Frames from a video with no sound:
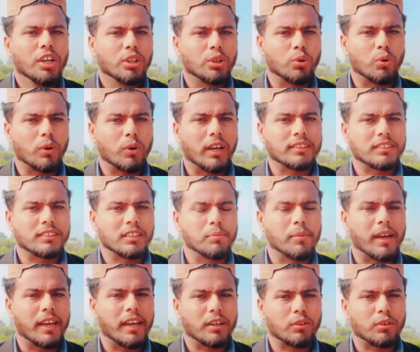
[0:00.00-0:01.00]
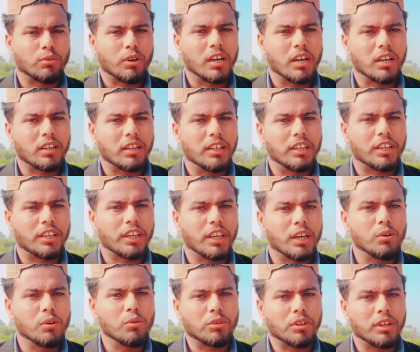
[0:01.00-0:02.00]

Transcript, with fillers: तो ऐसे मैं खुराक लेके आया हूँ